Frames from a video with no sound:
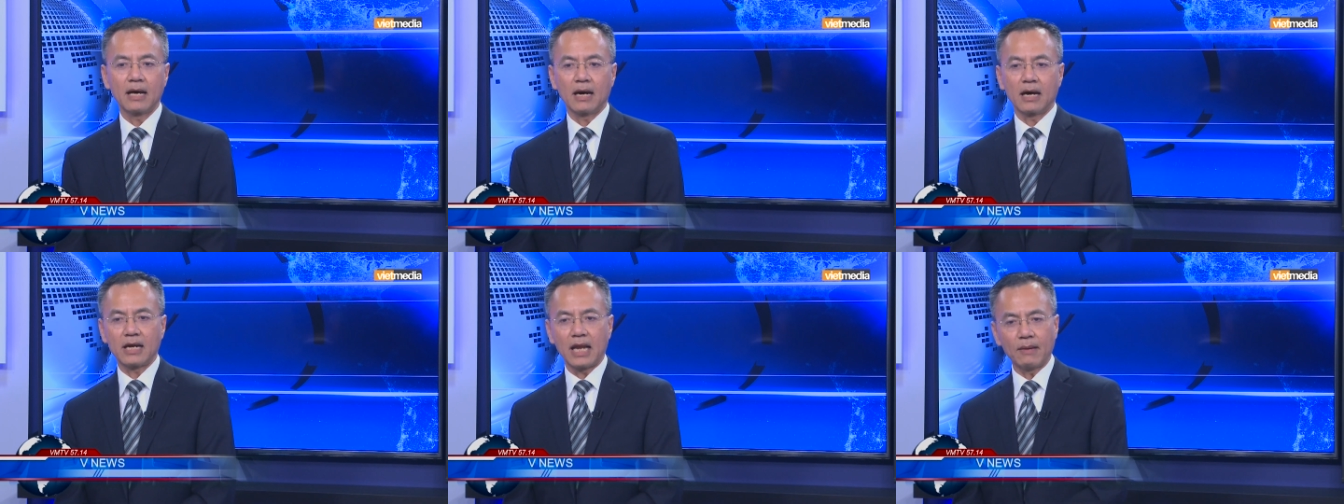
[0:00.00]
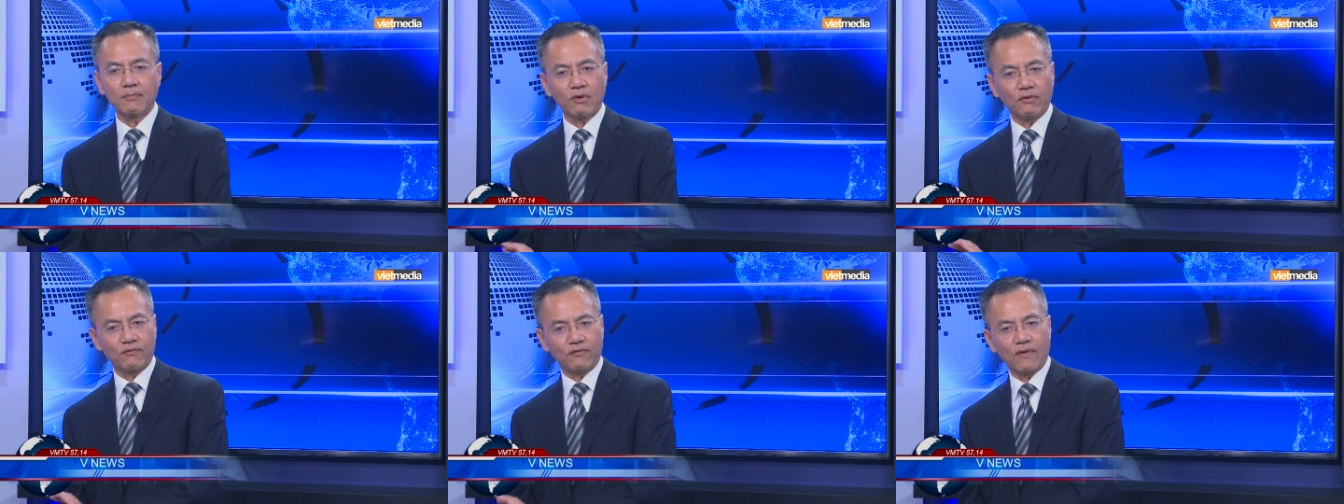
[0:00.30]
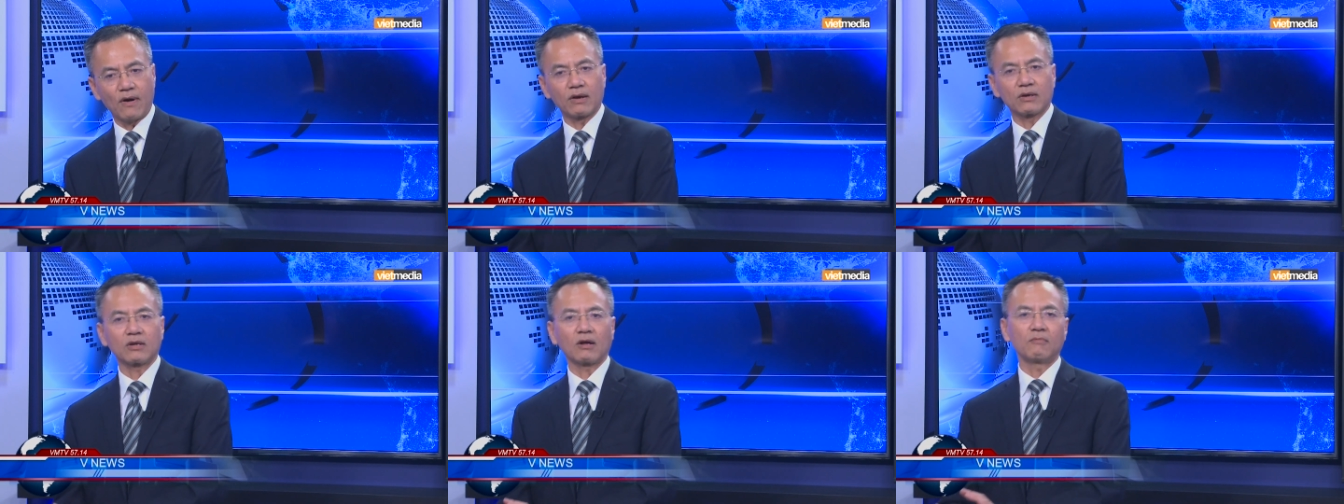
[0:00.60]
để mà
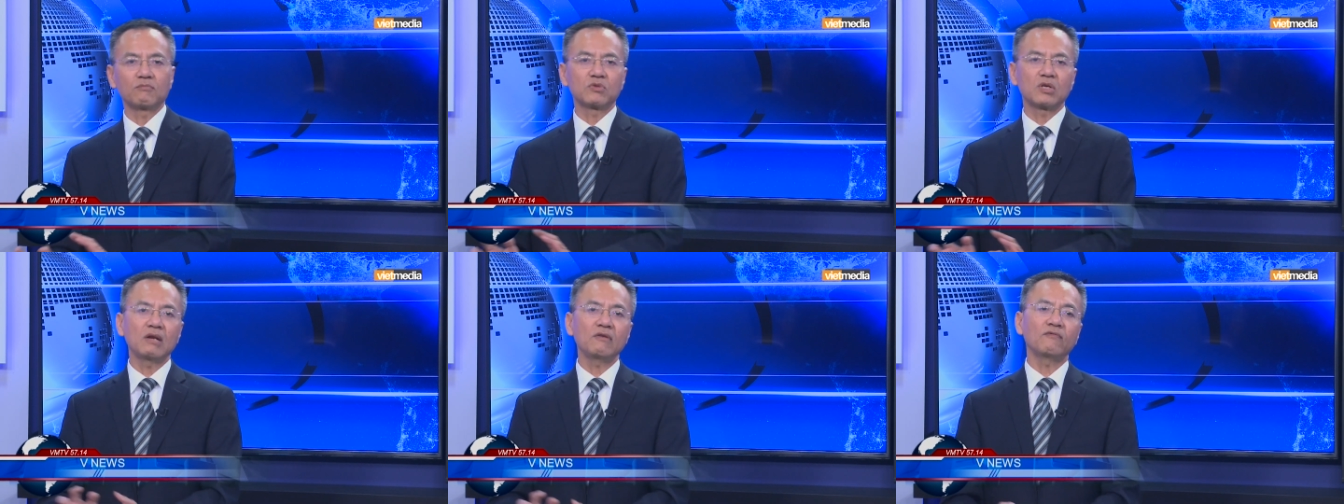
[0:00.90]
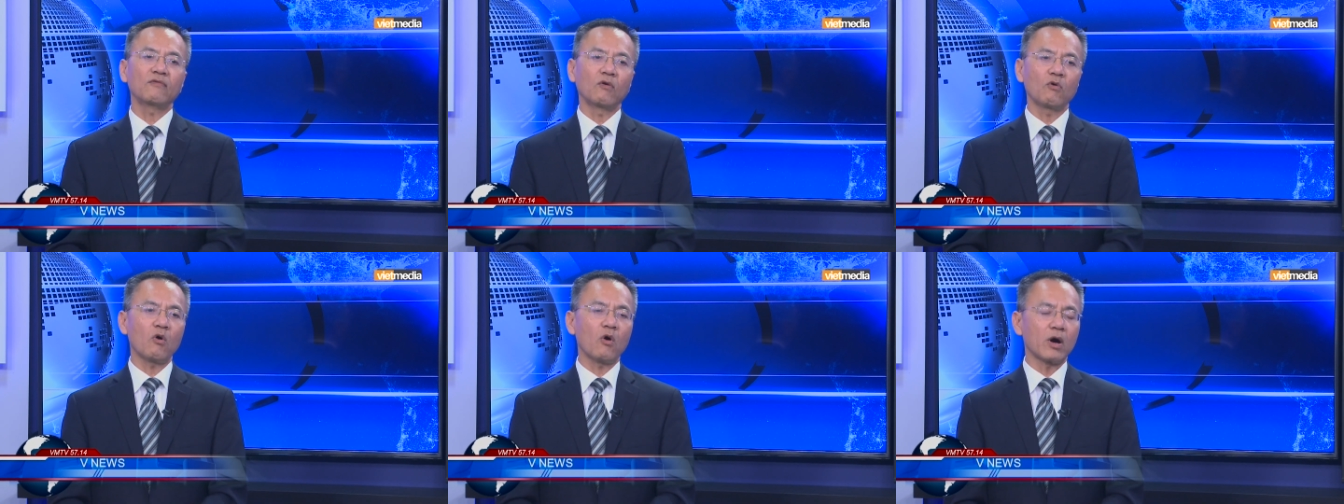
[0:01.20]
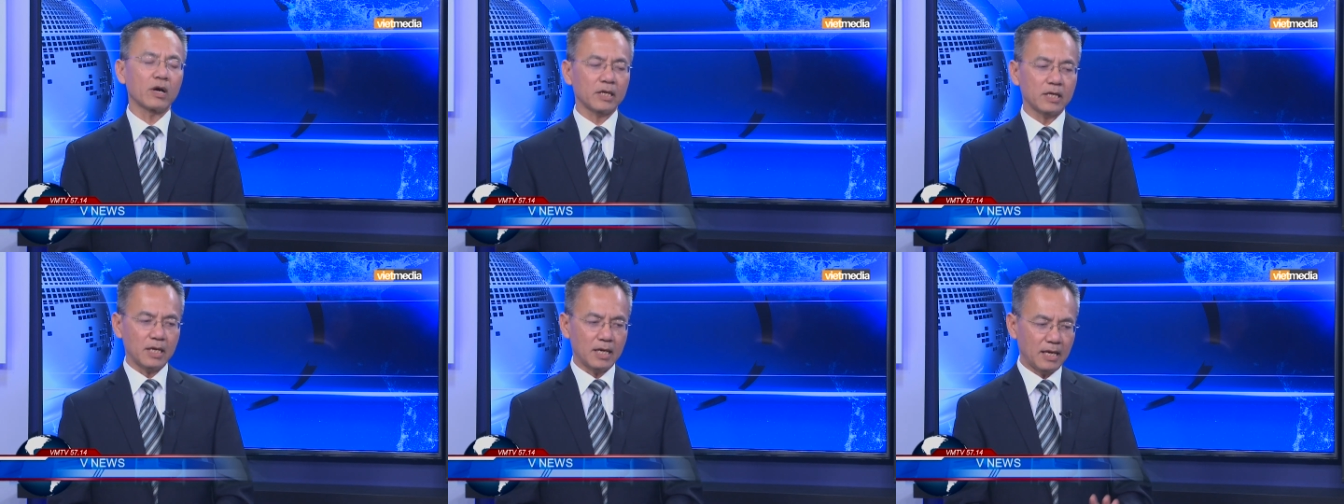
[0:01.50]
vận động chính phủ
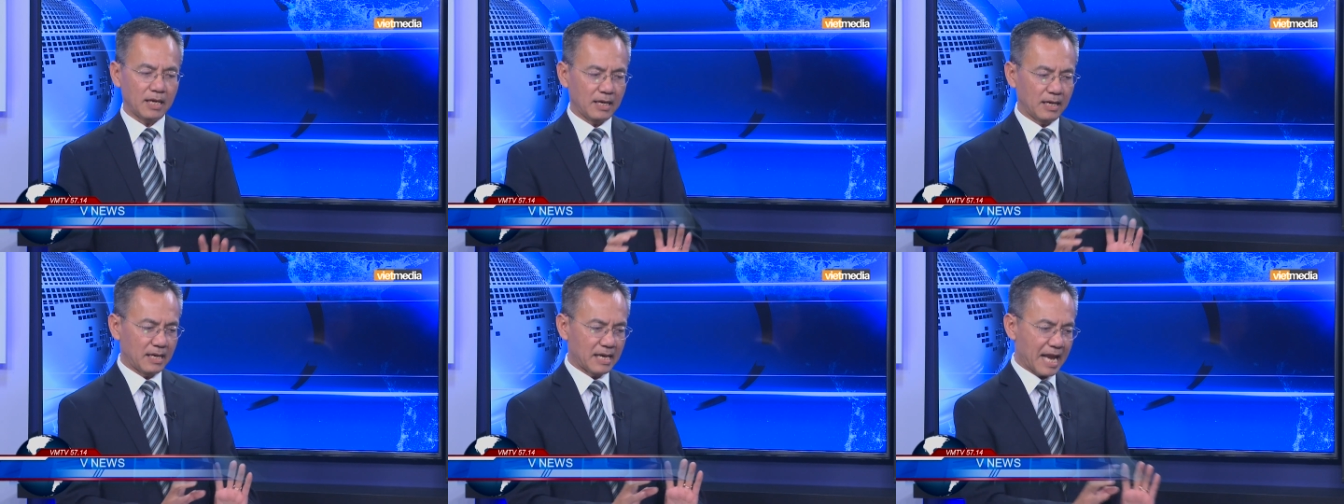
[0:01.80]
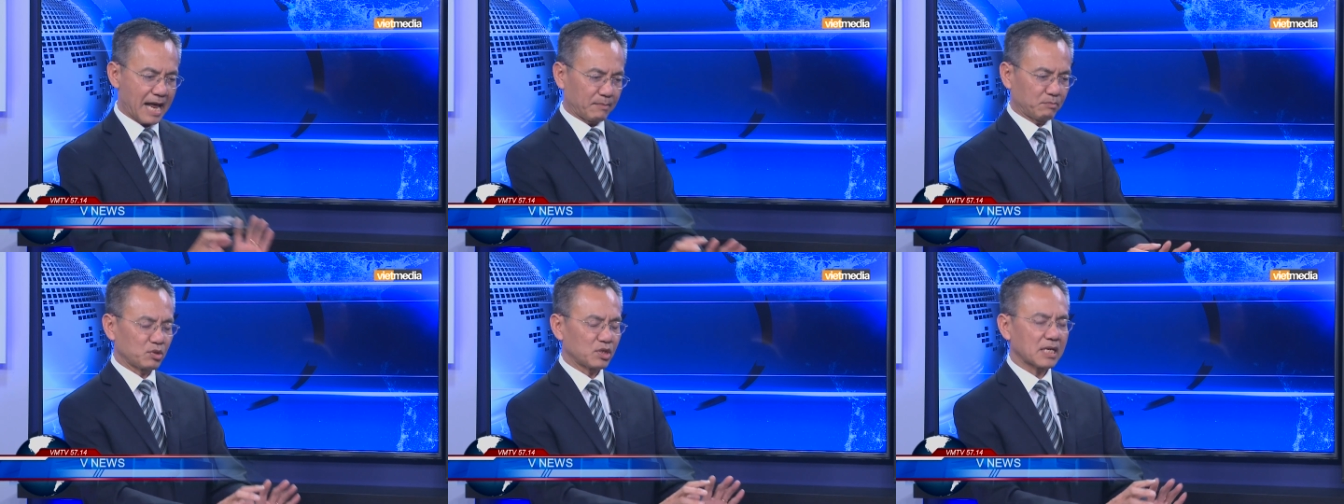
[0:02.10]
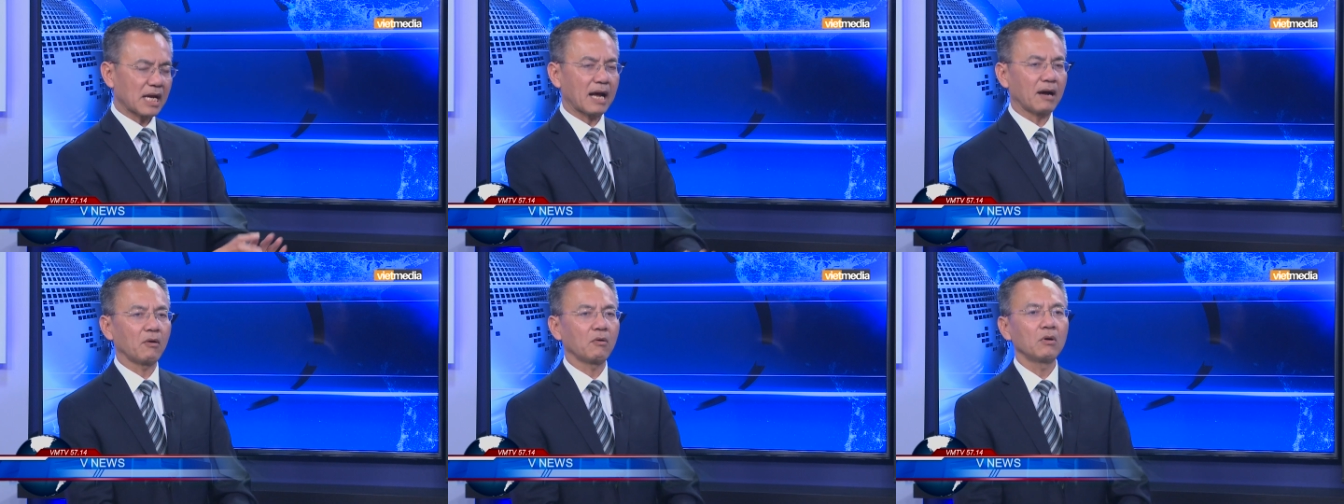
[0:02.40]
Hoa Kỳ làm
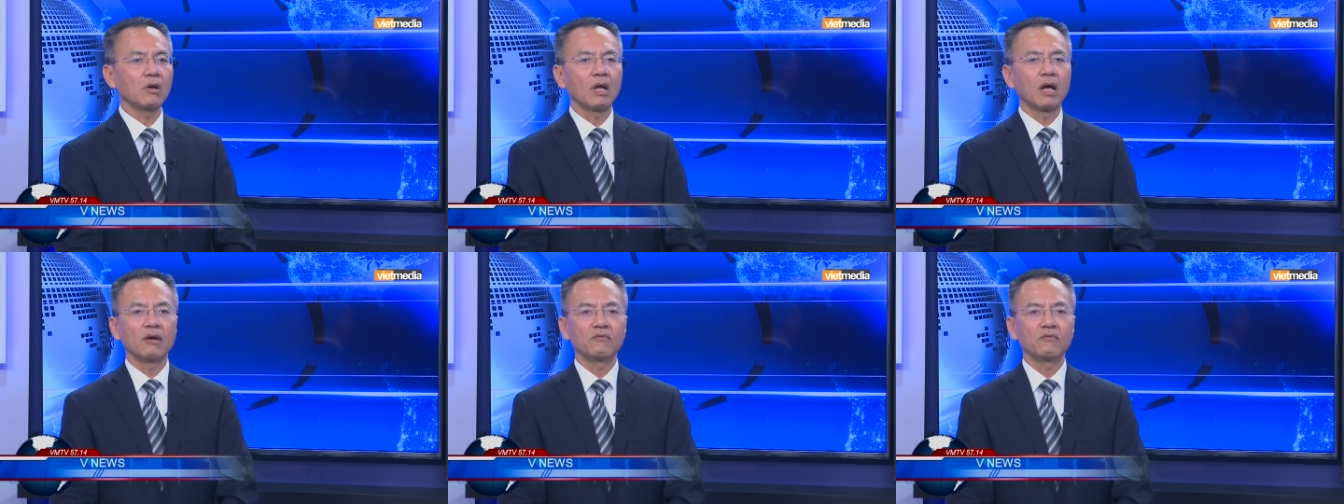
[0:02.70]
sao